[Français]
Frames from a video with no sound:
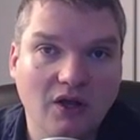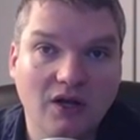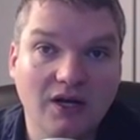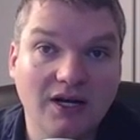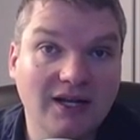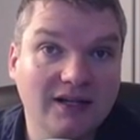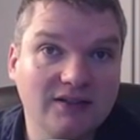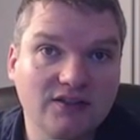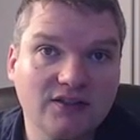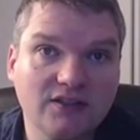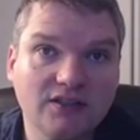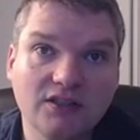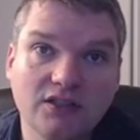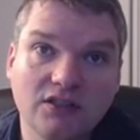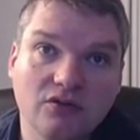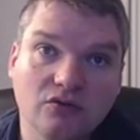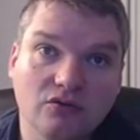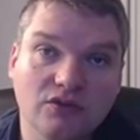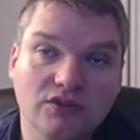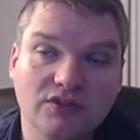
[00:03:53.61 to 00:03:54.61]

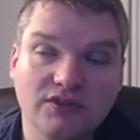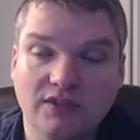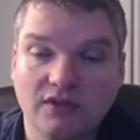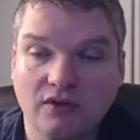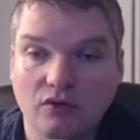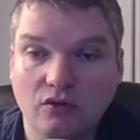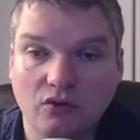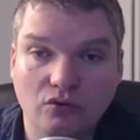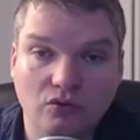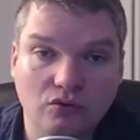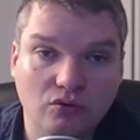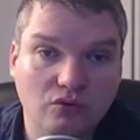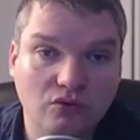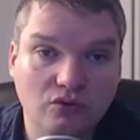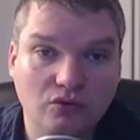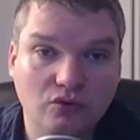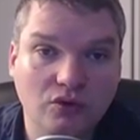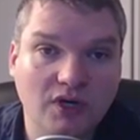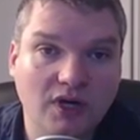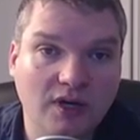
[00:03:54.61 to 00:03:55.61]
lundi en essayant
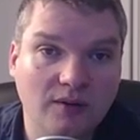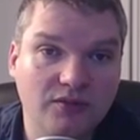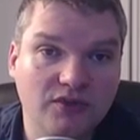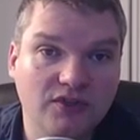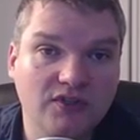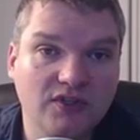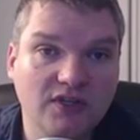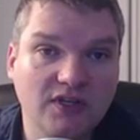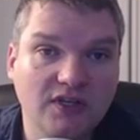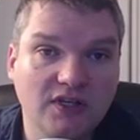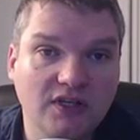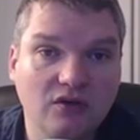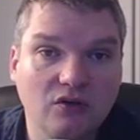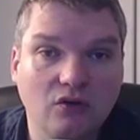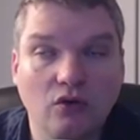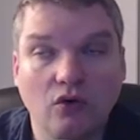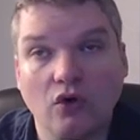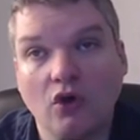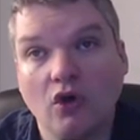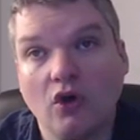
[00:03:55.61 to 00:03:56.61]
de grappiller,
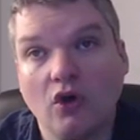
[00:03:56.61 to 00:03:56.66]
euh,